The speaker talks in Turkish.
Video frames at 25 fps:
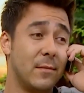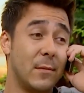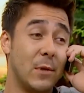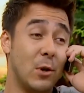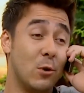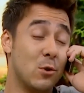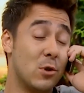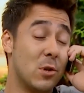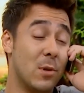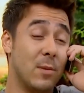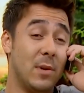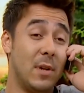
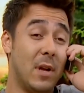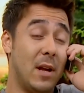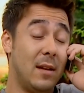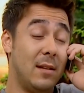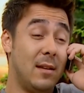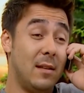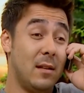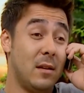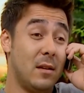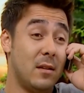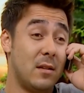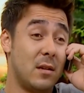O zaman
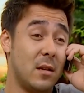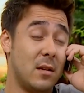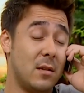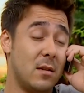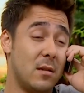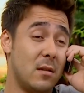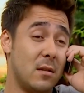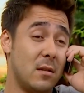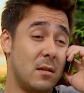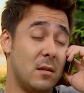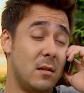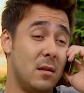anneni
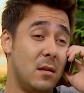arayacaksın.